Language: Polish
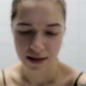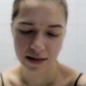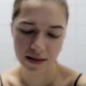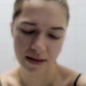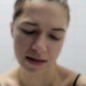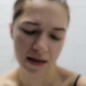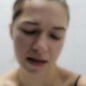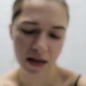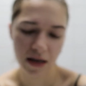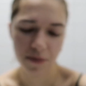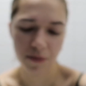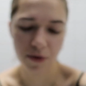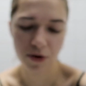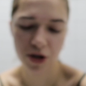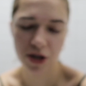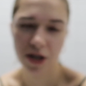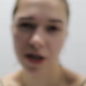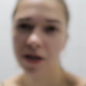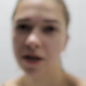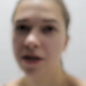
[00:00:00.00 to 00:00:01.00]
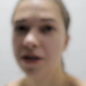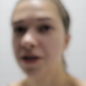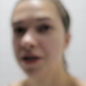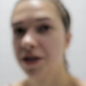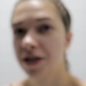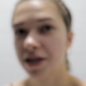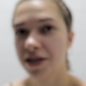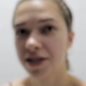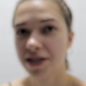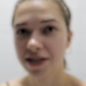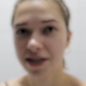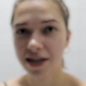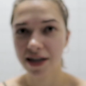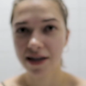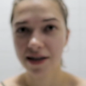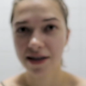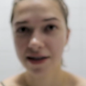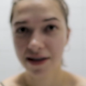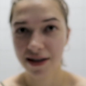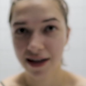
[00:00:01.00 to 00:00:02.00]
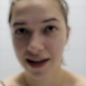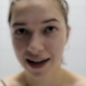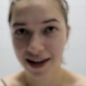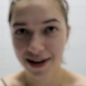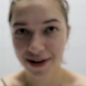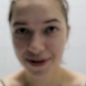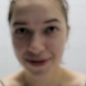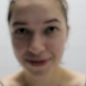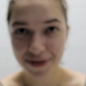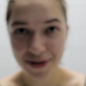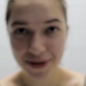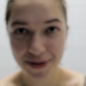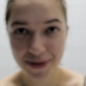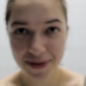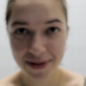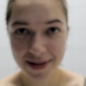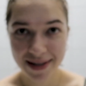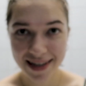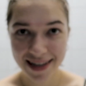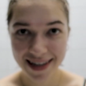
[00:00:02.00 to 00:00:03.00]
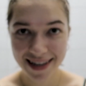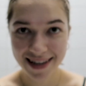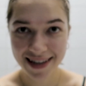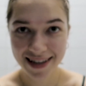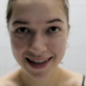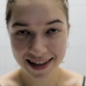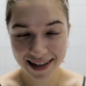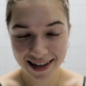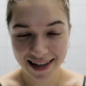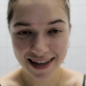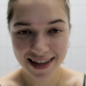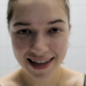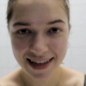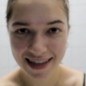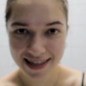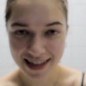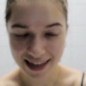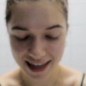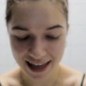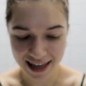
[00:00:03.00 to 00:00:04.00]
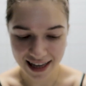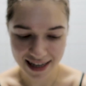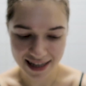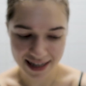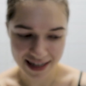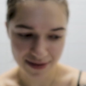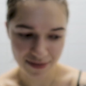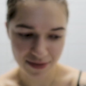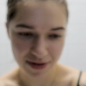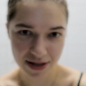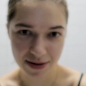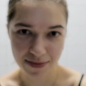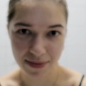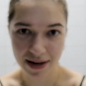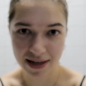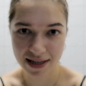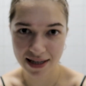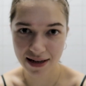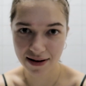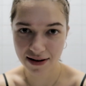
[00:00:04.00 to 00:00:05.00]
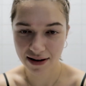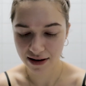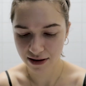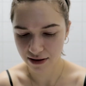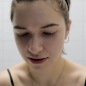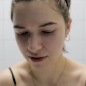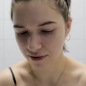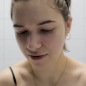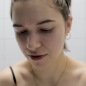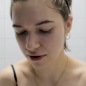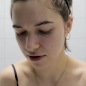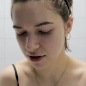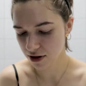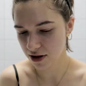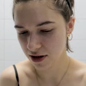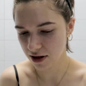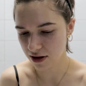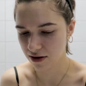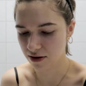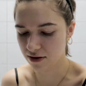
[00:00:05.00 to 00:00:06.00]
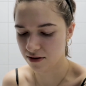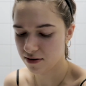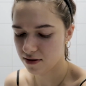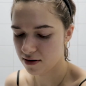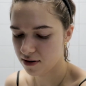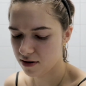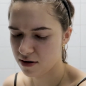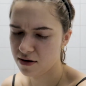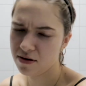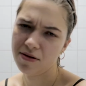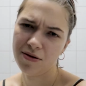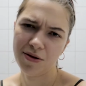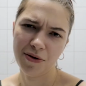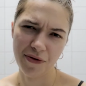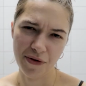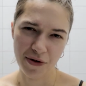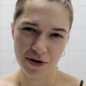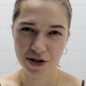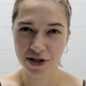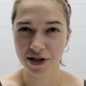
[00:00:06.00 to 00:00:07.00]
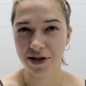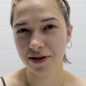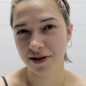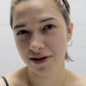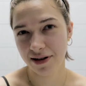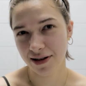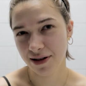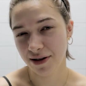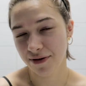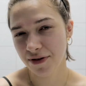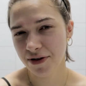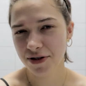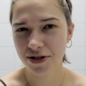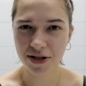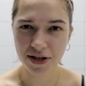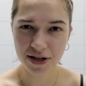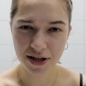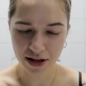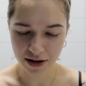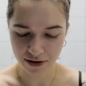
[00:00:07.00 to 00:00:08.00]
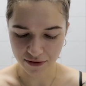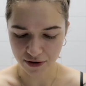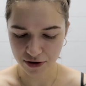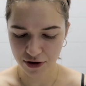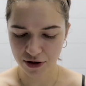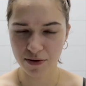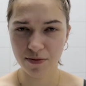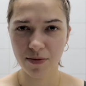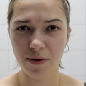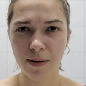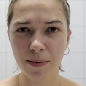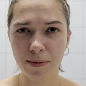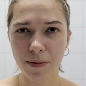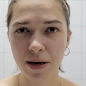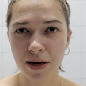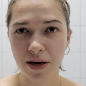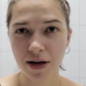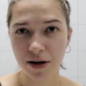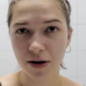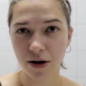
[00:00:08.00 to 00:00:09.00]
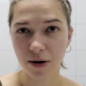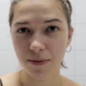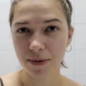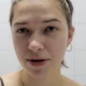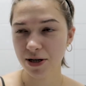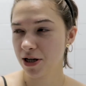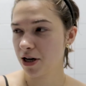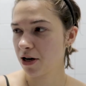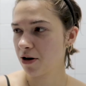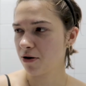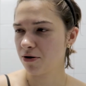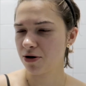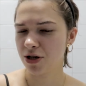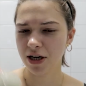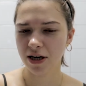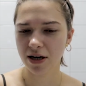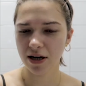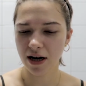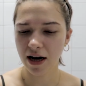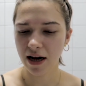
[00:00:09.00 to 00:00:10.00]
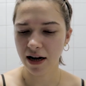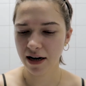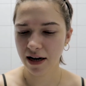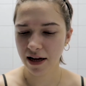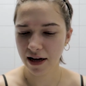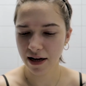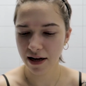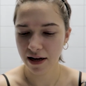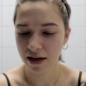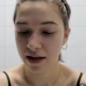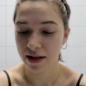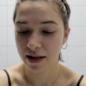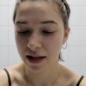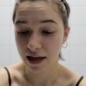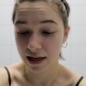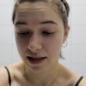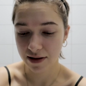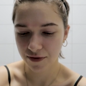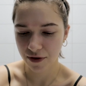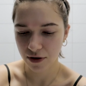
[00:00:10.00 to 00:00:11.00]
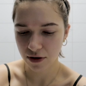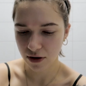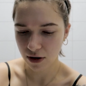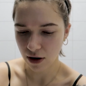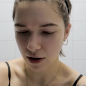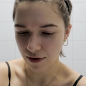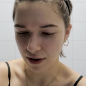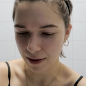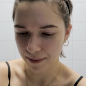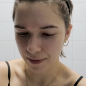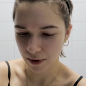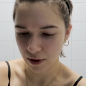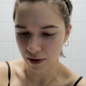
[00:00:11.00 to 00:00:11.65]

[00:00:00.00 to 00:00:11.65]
Z takich może jeszcze, halo, fokus? Z takich jeszcze może bardziej nowości to nowości. I nowości, i nie nowości, bo mam gąbeczkę konczak, ale ta jest wyjątkowa.